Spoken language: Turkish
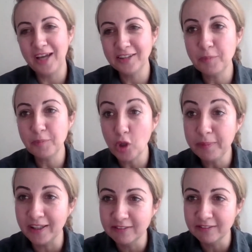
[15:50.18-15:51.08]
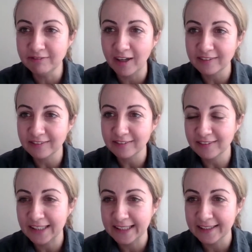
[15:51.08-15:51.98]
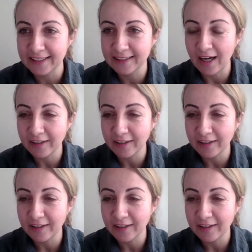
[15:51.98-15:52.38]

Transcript: dünyada böyle bir akım var ee,